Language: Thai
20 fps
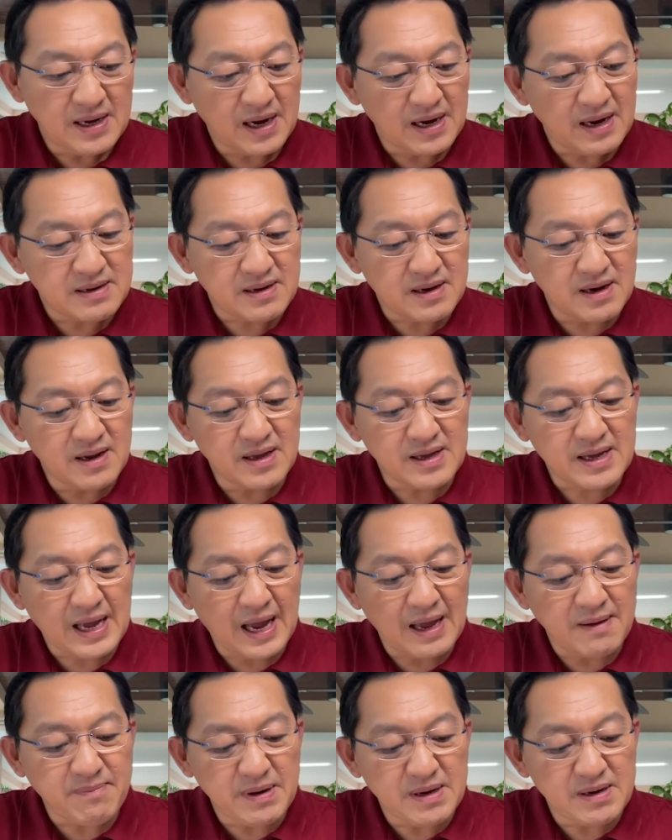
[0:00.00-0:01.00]
ดังนั้นก็เลย
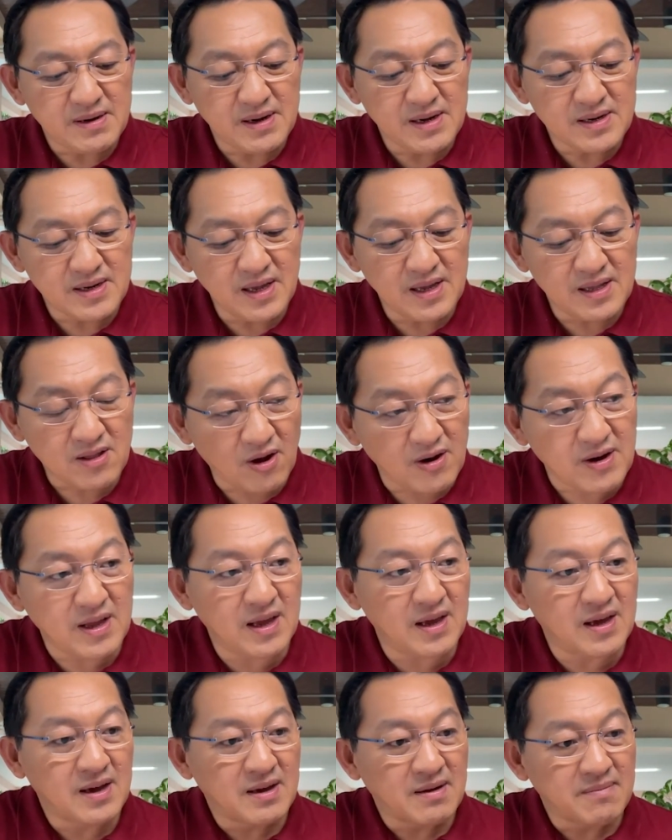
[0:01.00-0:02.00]
กลายเป็นเรื่องที่ตอน
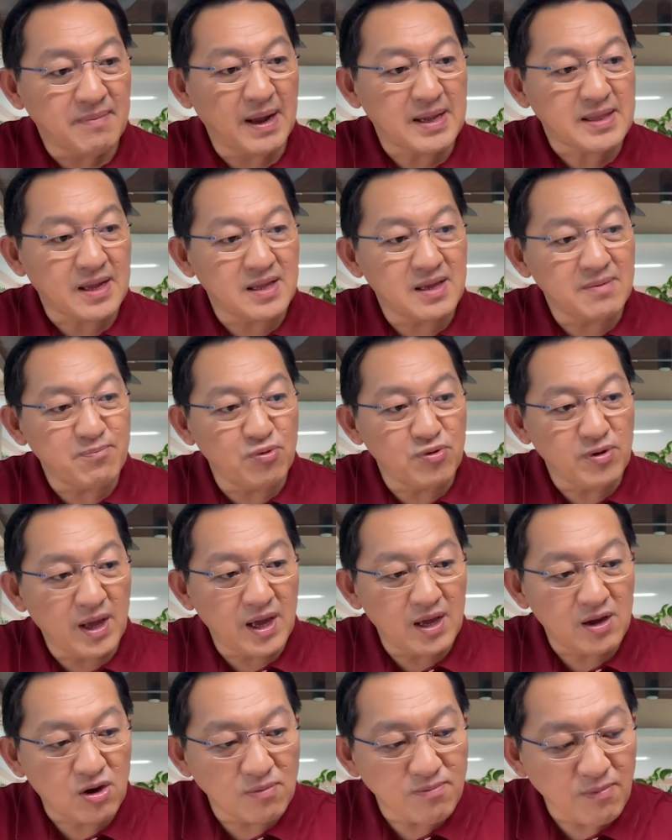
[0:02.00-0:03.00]
นี้แม้แต่ญี่ปุ่น
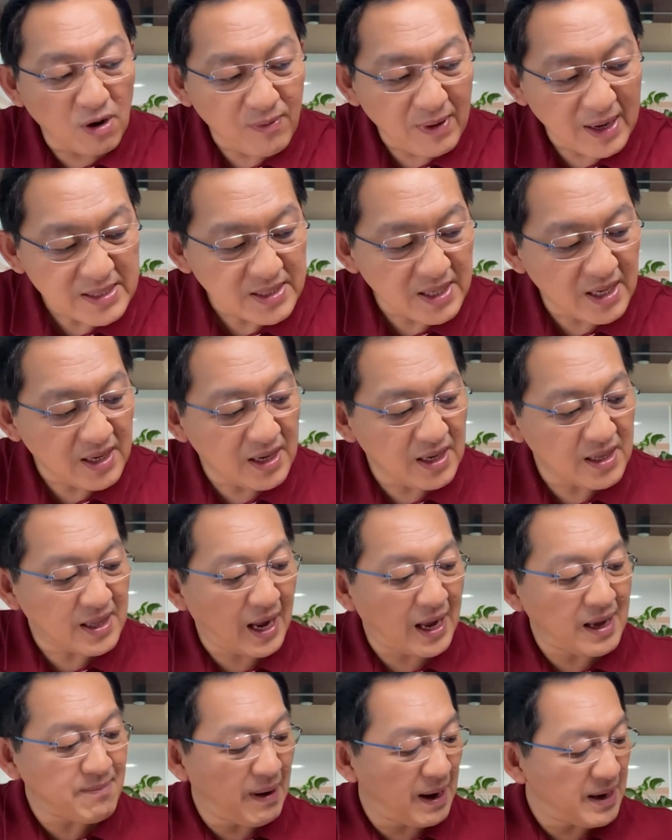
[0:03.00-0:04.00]
เองก็มองว่าเศรษฐกิจ
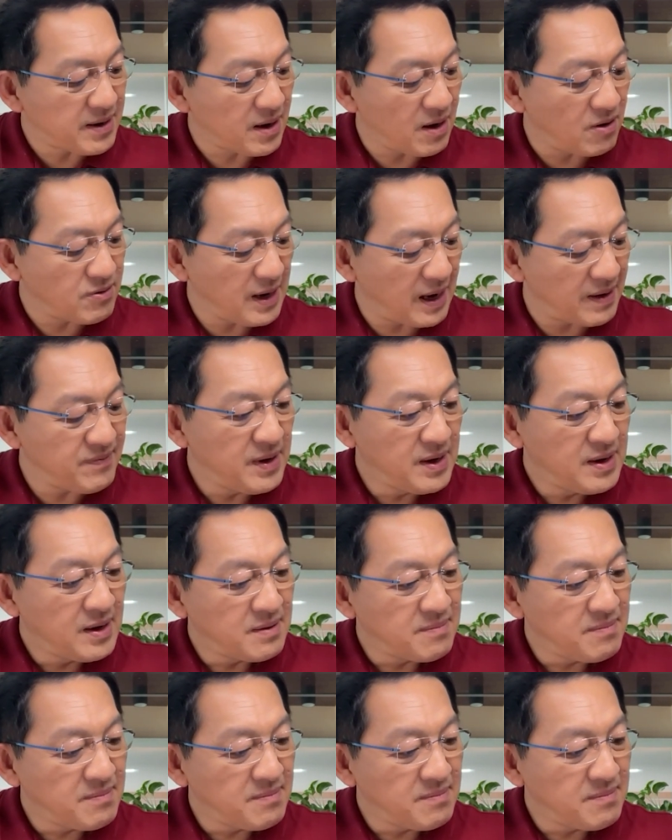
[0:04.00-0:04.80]
ไทยบ้านเรานั้น